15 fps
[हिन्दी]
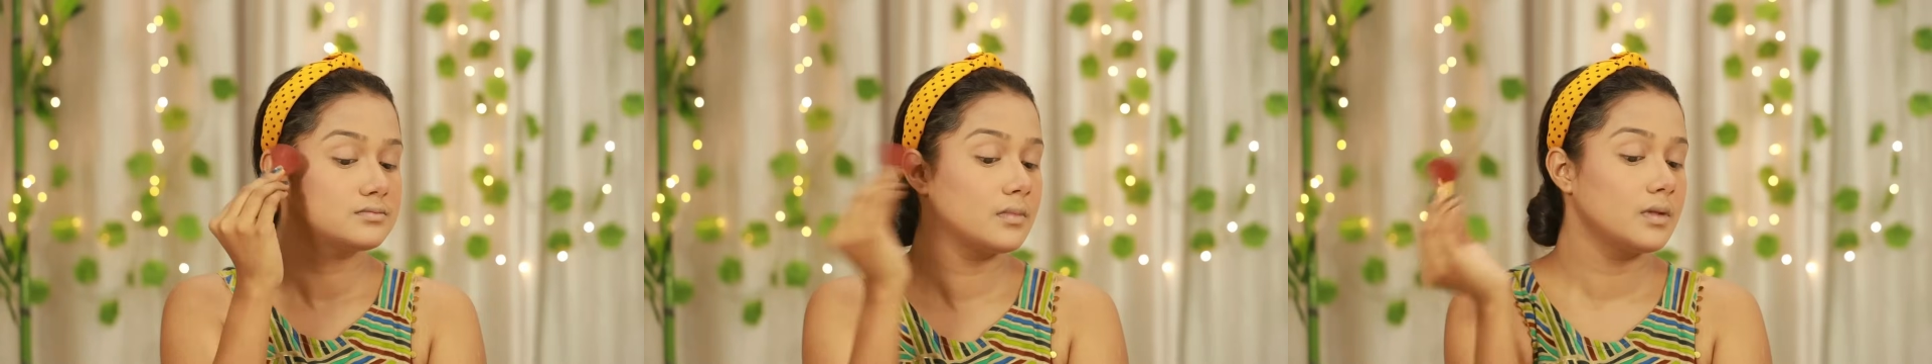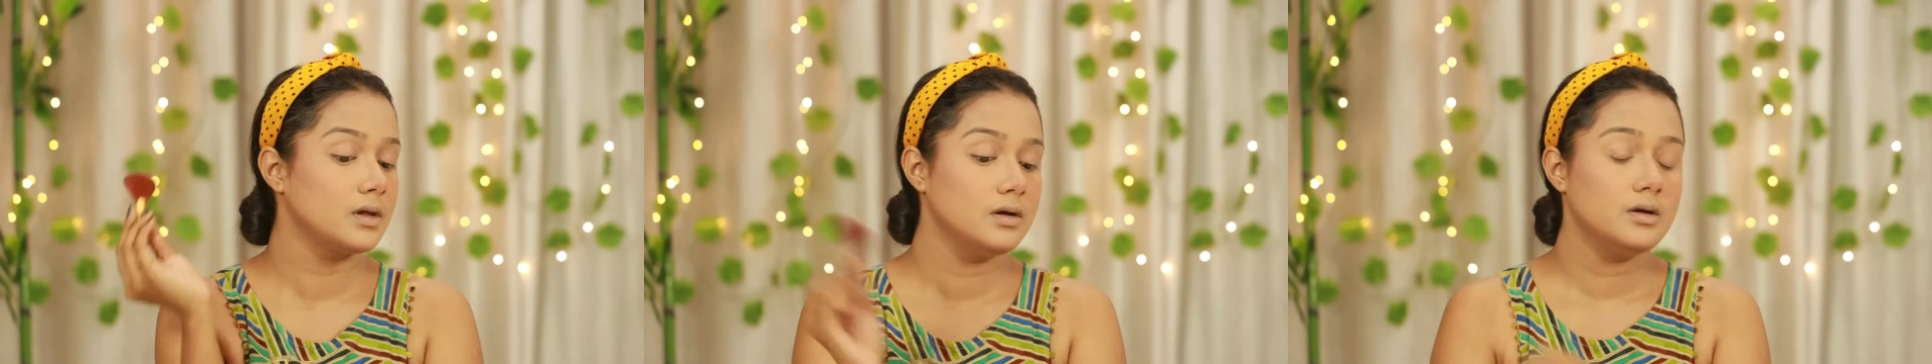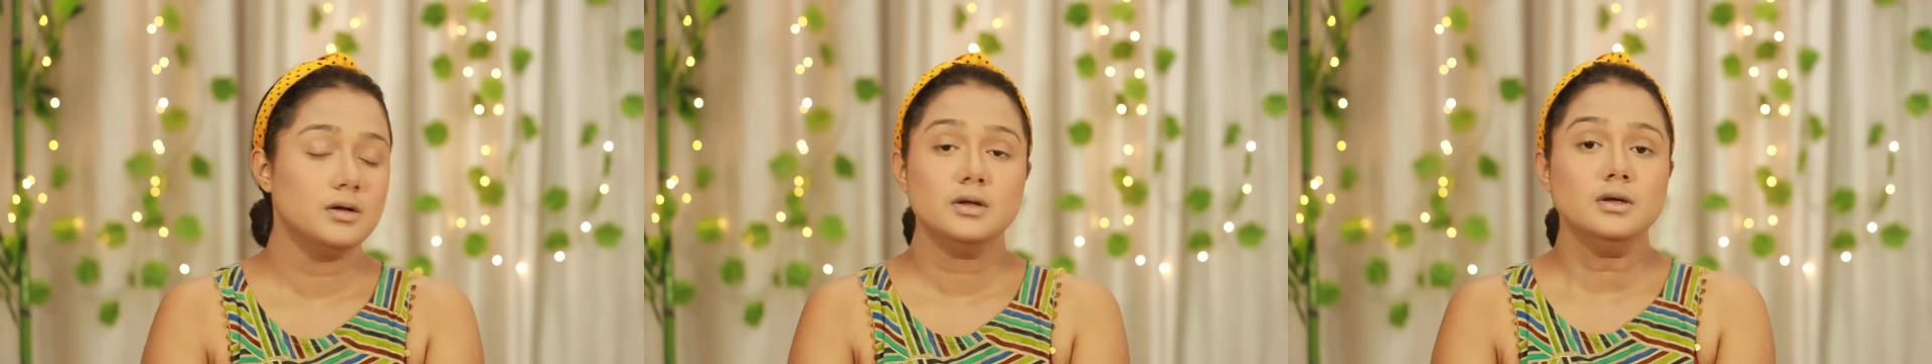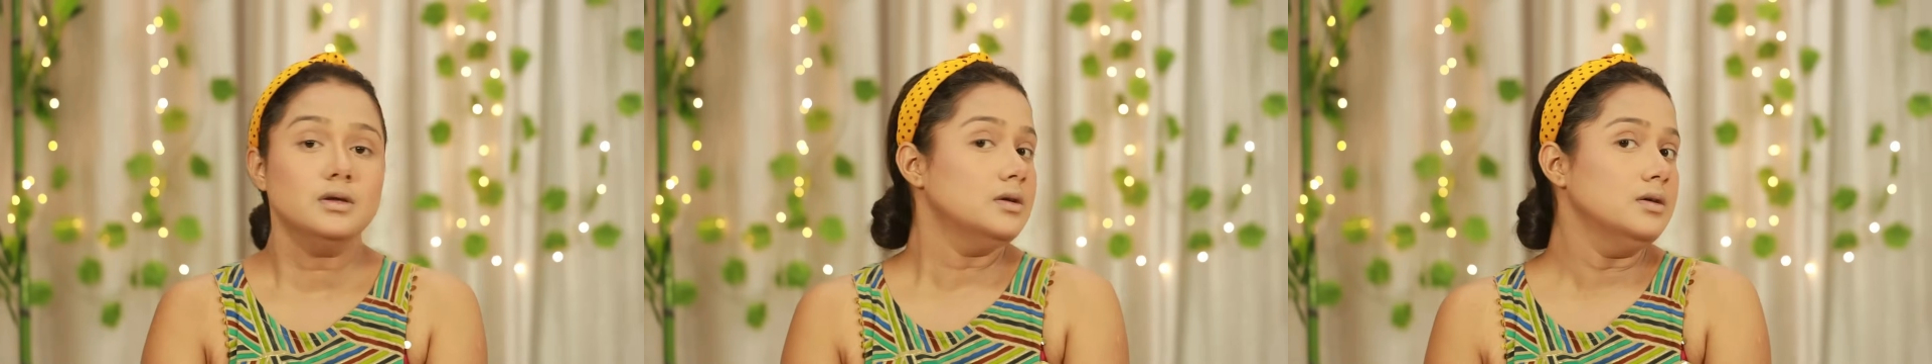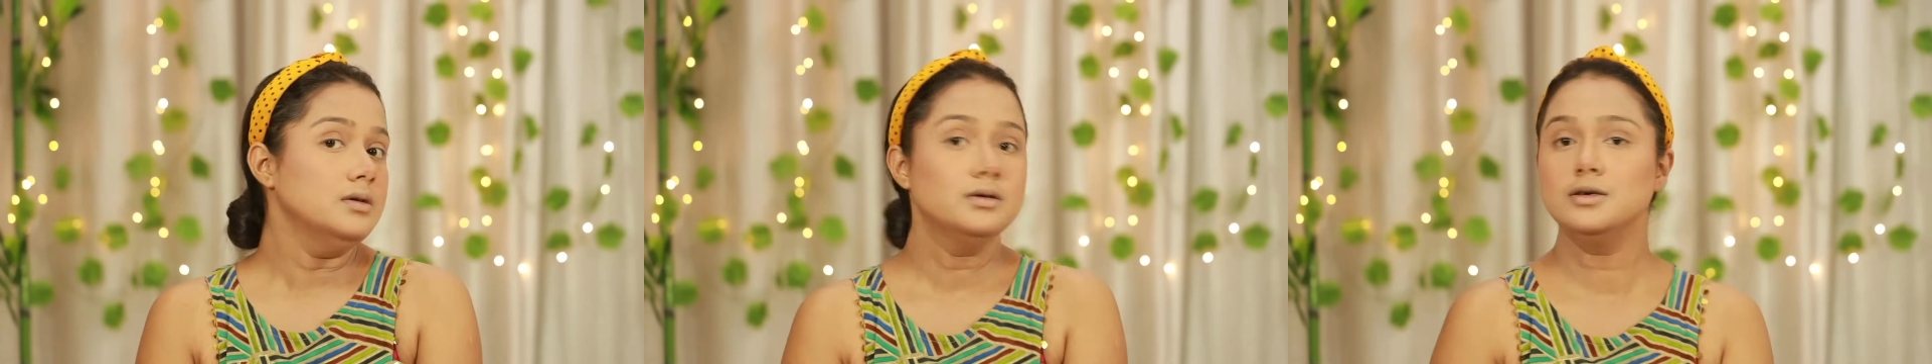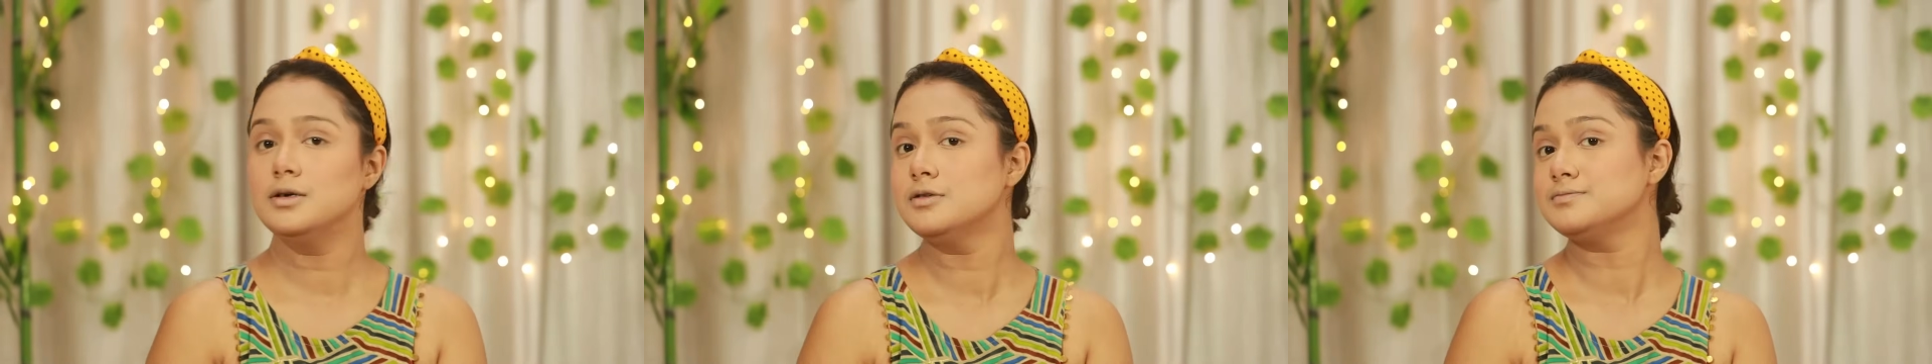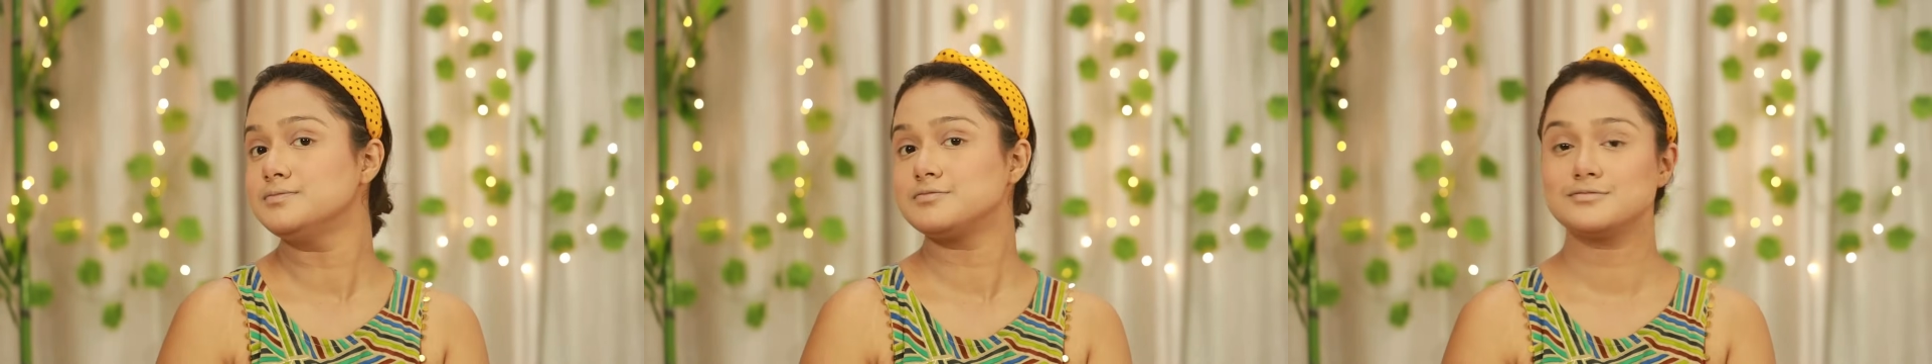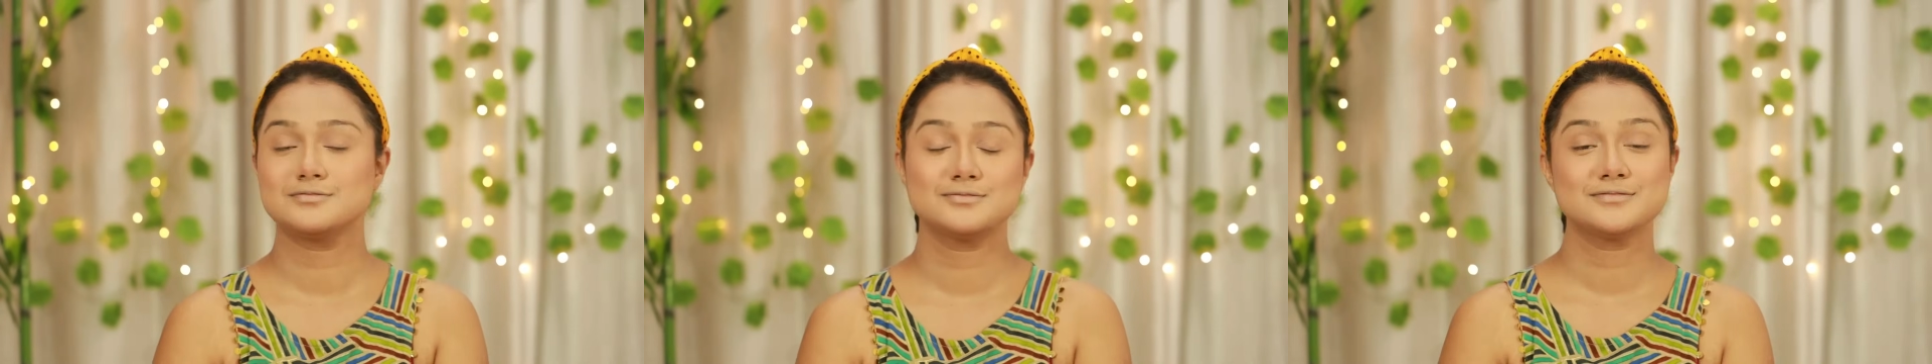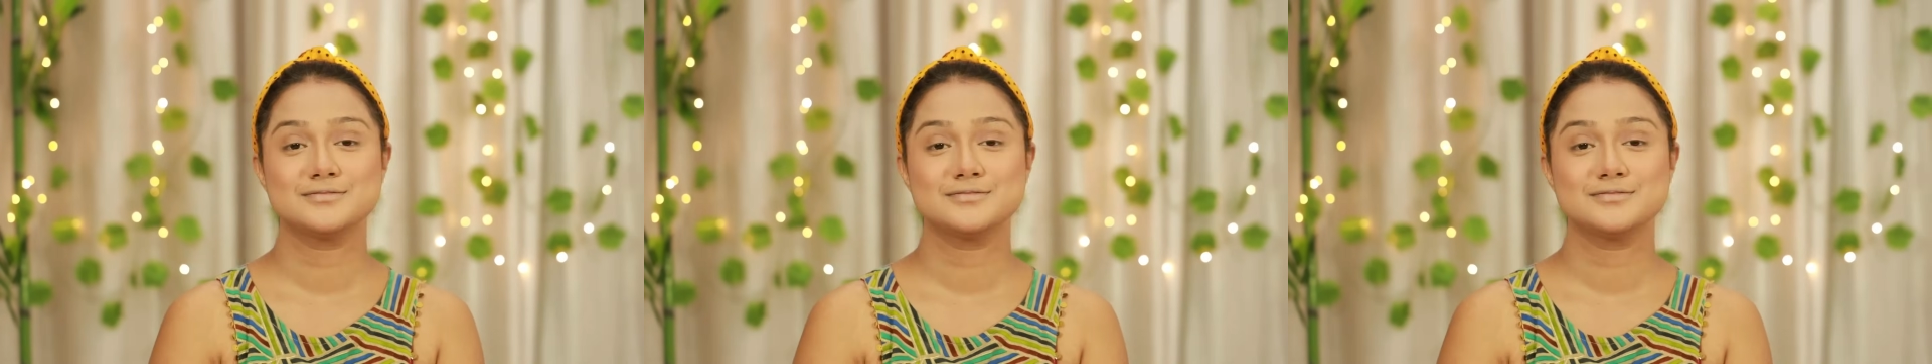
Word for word: पूरा कंप्लीट हो गया अब हम इसको